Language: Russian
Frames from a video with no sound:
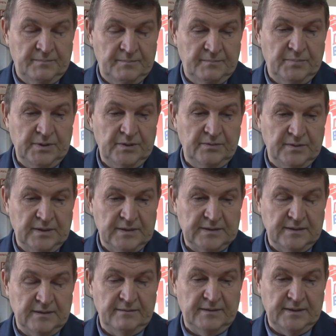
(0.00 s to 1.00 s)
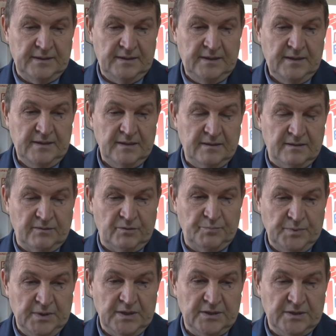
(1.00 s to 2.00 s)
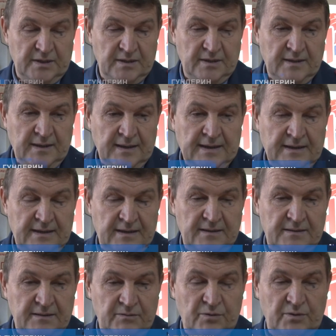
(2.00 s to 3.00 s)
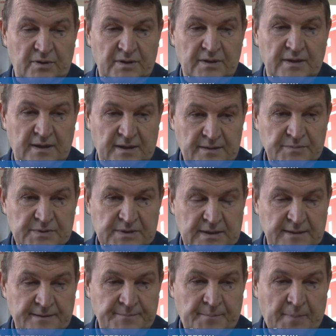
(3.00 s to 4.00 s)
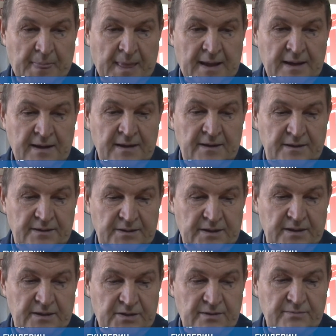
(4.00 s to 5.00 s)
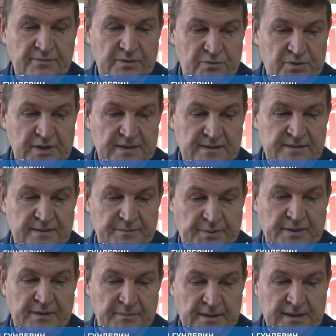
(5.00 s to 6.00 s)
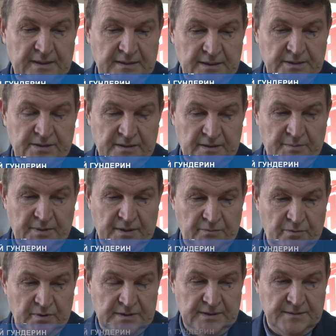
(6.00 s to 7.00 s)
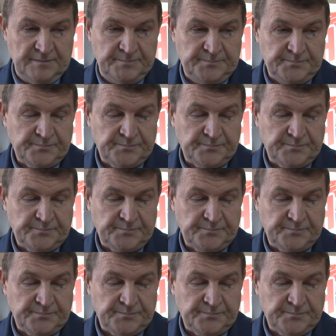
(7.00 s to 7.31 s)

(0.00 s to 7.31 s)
Было у нас наводнение крупнейшее. Это в городе Крымске, где активное участие принимали наши добровольцы.